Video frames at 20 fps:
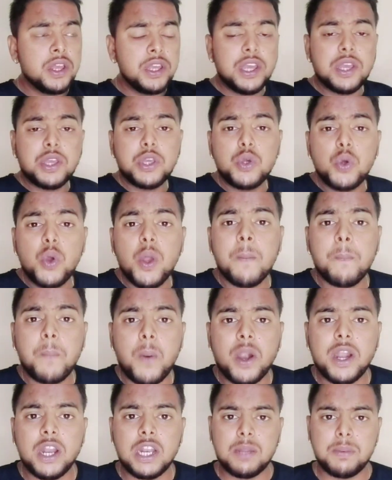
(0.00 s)
ये क्यों
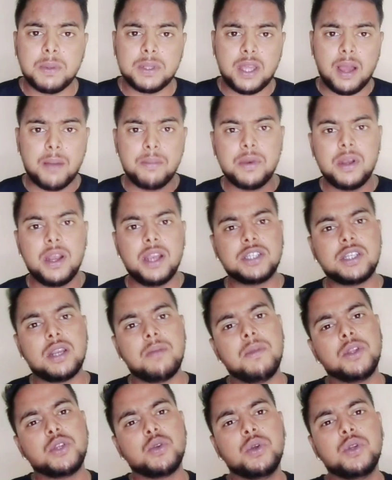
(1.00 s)
इंपॉर्टेंट है पता हम रिलेशन
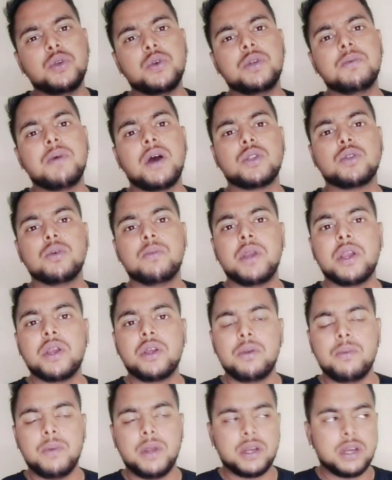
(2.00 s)
में छोटी छोटी बातों में
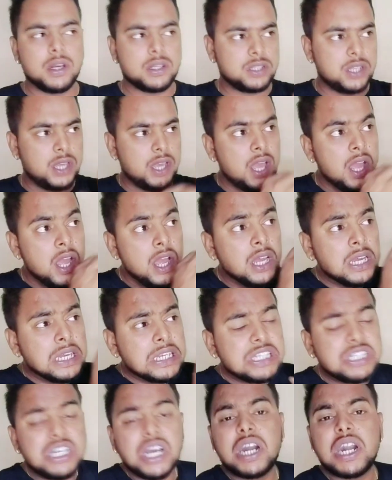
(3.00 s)
एग्रीमेंट करते हैं
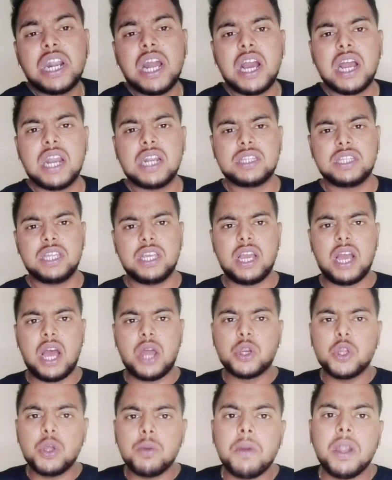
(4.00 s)
झगड़ा करते हैं
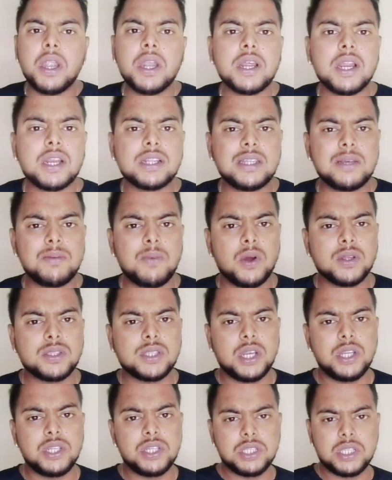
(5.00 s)
आर्ग्यूमेंट करते हैं बहुत
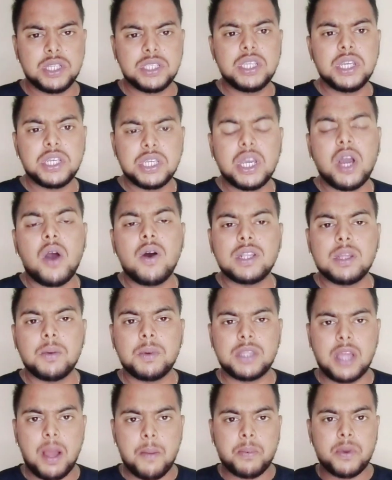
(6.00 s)
सारी चीज़ें इससे क्या होता
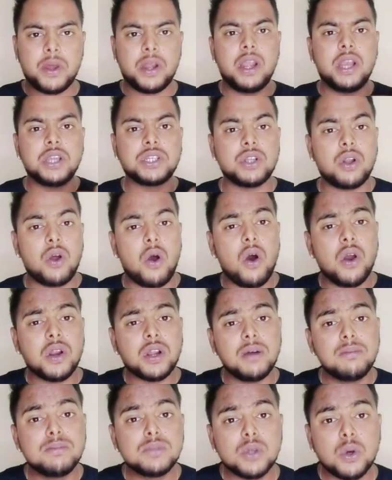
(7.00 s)
है पता आपका रिलेशन और
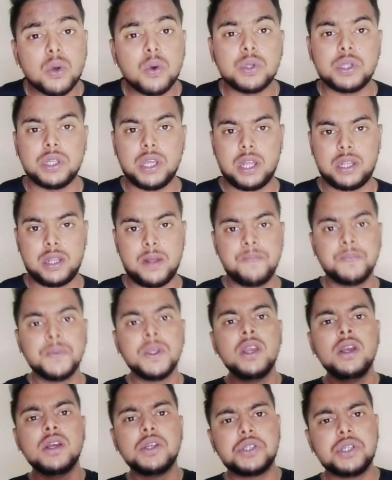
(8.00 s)
कमज़ोर होते जाता है
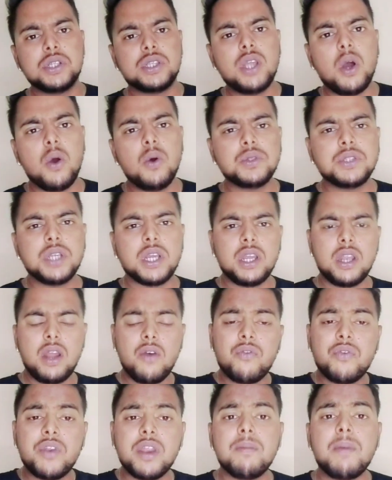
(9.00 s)
जितना हो सके
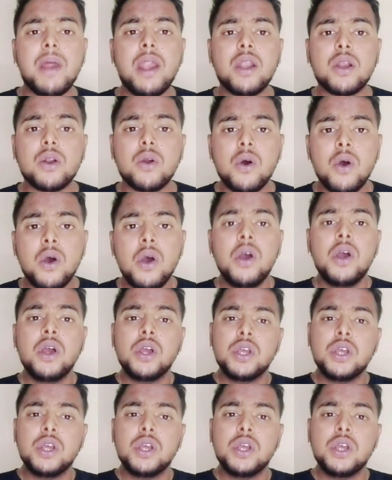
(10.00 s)
ना फ्री माइंड रहो